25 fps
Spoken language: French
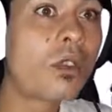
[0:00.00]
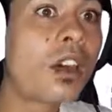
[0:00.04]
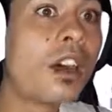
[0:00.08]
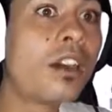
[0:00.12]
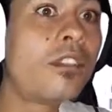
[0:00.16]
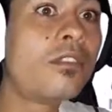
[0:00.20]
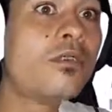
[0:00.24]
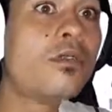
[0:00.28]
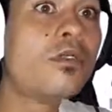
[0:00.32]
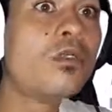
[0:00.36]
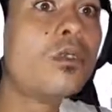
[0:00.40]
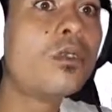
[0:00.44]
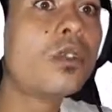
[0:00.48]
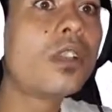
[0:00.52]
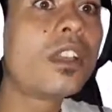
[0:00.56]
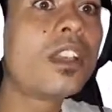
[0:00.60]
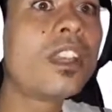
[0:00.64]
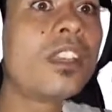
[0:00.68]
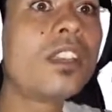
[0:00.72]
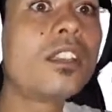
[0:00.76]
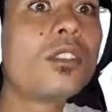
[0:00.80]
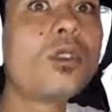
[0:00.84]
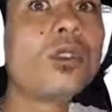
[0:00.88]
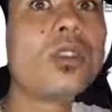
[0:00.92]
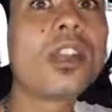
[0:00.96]
à vous
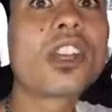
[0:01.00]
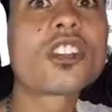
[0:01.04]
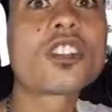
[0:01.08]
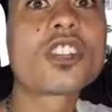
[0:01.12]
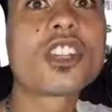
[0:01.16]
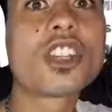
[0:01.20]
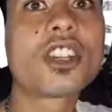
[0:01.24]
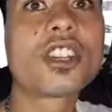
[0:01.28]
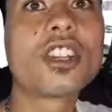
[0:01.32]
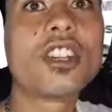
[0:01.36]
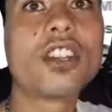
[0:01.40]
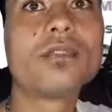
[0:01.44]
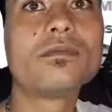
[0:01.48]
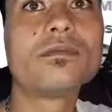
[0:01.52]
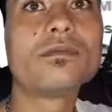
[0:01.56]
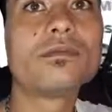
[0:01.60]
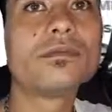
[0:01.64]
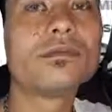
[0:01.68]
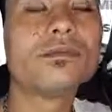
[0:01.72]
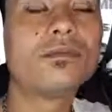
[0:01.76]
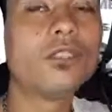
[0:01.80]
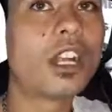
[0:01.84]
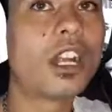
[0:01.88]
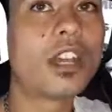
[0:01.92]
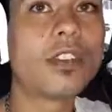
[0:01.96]
et ne lâchez rien.
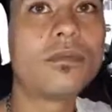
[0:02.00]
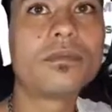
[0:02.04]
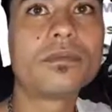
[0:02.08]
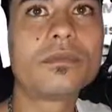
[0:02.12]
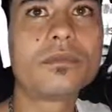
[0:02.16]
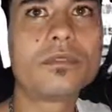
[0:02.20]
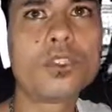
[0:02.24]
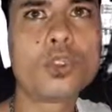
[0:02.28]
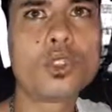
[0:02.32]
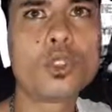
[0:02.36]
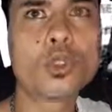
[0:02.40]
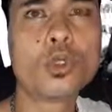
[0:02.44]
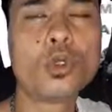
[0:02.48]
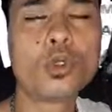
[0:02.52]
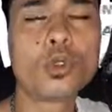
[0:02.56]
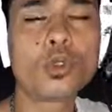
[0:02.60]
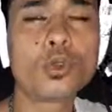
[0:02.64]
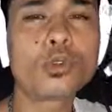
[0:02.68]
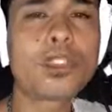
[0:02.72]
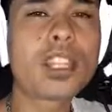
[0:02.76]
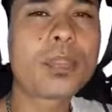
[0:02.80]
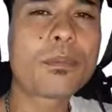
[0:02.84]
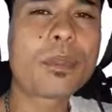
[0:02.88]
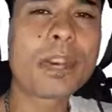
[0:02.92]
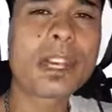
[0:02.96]
Voilà. Du coup,
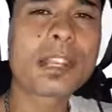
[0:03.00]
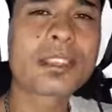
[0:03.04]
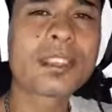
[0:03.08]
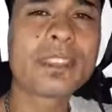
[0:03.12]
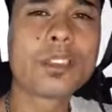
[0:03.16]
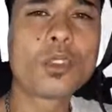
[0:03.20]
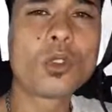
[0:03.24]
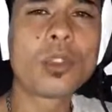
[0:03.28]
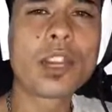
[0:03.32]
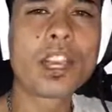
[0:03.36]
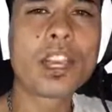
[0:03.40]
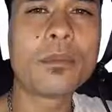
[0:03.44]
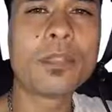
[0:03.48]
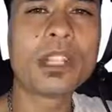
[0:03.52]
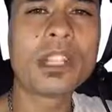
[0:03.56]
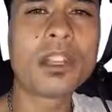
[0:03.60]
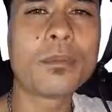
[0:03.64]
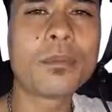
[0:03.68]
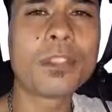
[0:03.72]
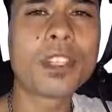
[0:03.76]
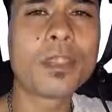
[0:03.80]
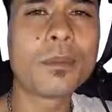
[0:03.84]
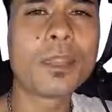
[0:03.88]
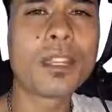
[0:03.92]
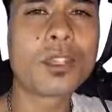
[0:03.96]
tout est parti de là,
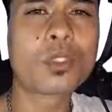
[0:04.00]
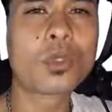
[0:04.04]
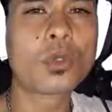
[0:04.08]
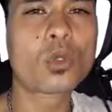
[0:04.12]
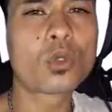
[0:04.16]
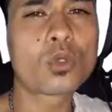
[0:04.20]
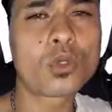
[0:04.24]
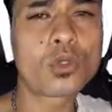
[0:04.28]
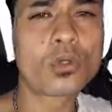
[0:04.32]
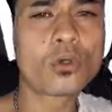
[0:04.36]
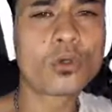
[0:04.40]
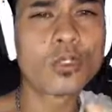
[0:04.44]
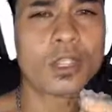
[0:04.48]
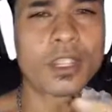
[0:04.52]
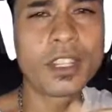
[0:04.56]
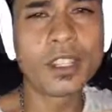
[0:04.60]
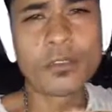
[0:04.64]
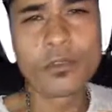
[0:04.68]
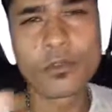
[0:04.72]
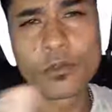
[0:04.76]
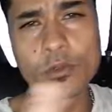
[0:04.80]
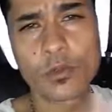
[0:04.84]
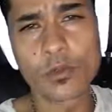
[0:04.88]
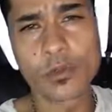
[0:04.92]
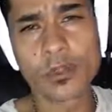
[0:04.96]
mesdames et messieurs.
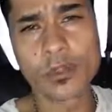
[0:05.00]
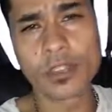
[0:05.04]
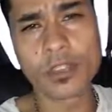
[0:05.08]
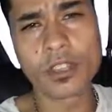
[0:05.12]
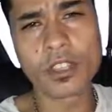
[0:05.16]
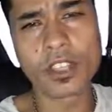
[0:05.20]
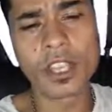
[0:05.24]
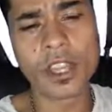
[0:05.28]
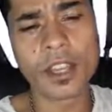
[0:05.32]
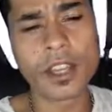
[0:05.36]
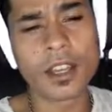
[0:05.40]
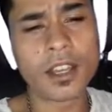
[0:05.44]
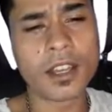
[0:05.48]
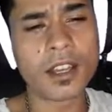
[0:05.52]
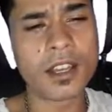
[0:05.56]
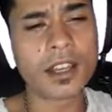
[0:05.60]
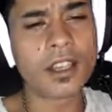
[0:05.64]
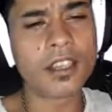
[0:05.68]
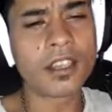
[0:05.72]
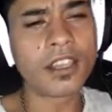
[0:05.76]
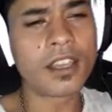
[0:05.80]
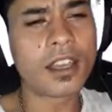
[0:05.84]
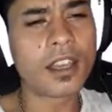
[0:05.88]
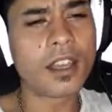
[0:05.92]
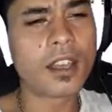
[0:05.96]
Souvenez-vous, il y, a,
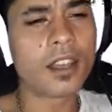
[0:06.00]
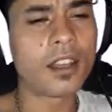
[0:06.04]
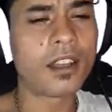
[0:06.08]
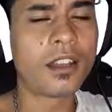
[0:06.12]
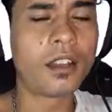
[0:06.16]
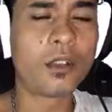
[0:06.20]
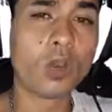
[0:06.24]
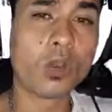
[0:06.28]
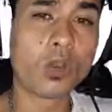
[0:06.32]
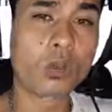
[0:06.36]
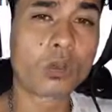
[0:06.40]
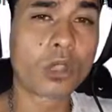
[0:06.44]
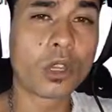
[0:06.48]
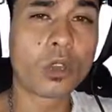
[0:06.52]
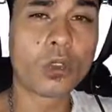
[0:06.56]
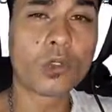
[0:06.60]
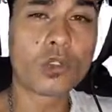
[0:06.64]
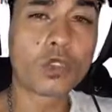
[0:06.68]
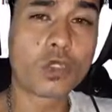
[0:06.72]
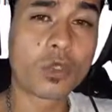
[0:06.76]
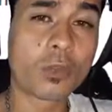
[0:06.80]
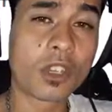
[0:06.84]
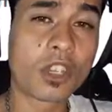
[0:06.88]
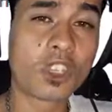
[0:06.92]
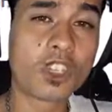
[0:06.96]
il y a longtemps,
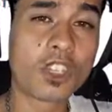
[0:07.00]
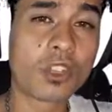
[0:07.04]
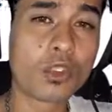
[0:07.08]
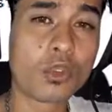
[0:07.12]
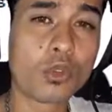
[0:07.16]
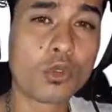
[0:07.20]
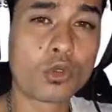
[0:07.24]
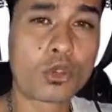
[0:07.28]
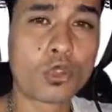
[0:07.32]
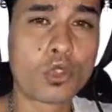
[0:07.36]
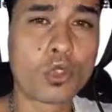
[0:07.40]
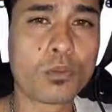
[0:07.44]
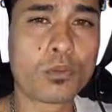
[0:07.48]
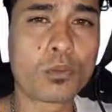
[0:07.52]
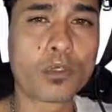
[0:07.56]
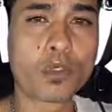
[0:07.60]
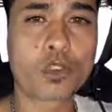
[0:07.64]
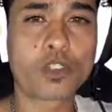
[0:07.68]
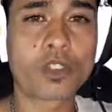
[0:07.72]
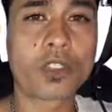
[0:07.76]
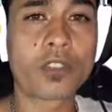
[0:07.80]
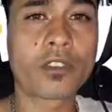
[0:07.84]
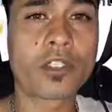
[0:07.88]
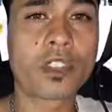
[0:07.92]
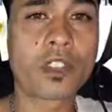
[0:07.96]
sur ma chaîne YouTube, quand
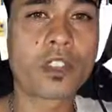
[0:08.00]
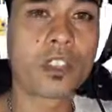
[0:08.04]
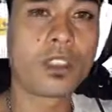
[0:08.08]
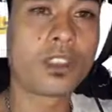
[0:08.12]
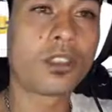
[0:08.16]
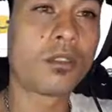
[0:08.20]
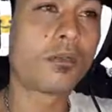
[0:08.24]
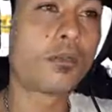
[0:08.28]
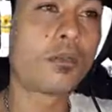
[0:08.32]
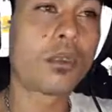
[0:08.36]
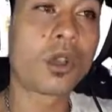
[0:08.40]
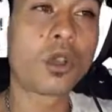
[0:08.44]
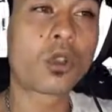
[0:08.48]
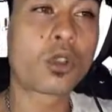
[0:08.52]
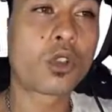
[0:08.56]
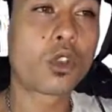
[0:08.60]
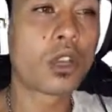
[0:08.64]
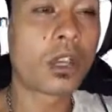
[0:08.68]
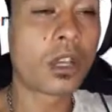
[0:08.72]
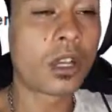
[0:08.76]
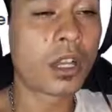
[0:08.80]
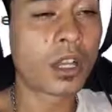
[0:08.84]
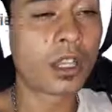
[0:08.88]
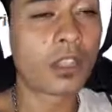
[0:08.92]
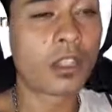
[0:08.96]
j'avais pas
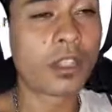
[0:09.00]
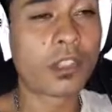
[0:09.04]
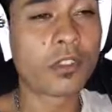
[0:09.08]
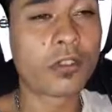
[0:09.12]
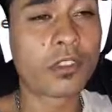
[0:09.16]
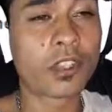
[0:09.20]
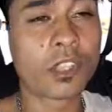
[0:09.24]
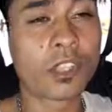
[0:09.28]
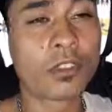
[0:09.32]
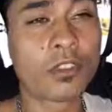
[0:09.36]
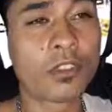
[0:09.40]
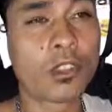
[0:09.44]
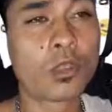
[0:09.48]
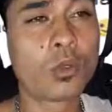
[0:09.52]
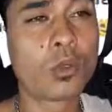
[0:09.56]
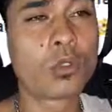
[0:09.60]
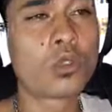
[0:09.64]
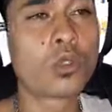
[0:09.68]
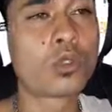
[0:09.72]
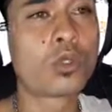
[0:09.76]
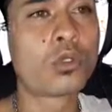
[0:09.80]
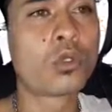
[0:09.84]
encore arrêté de faire des vidéos sur